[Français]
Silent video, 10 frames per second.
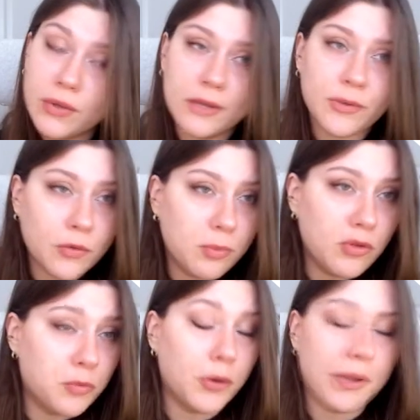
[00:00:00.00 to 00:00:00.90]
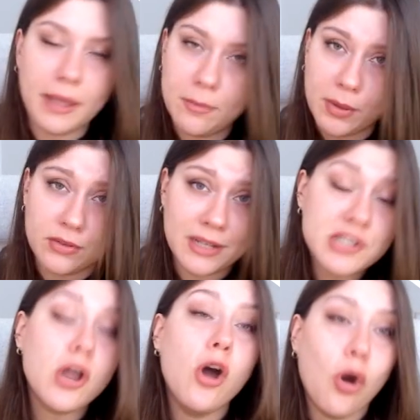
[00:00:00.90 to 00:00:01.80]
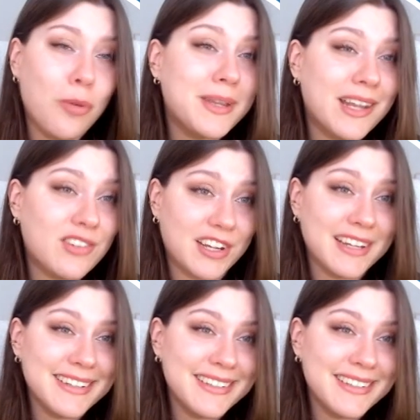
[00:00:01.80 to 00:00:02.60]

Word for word: on aura 30 minutes pour créer un personnage, emménager